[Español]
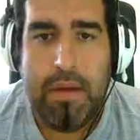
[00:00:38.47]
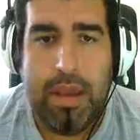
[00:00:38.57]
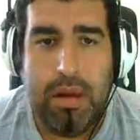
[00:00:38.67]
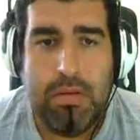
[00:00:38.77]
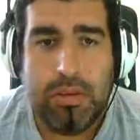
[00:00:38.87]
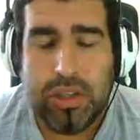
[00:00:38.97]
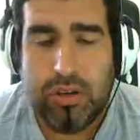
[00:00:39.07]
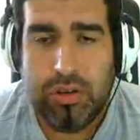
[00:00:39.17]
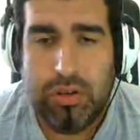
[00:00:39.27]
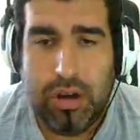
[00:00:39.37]
Y bien, vamos a
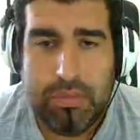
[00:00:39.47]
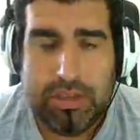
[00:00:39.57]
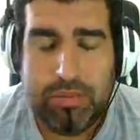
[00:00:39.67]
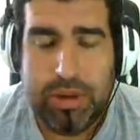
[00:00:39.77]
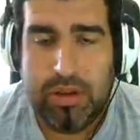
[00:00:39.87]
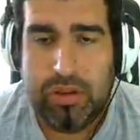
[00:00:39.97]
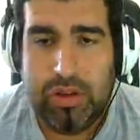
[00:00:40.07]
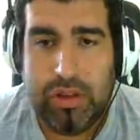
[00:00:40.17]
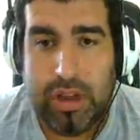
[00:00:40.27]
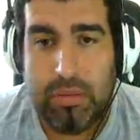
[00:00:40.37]
continuar más o menos donde
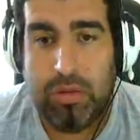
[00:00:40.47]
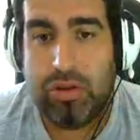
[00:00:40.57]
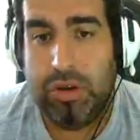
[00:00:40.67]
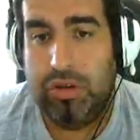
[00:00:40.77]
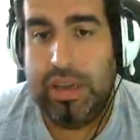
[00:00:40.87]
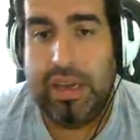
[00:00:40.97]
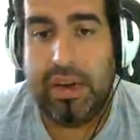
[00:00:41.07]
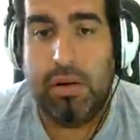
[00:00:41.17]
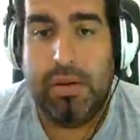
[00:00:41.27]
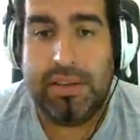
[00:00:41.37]
lo dejamos. Bueno, ya
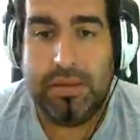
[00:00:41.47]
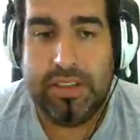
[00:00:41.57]
como veis, el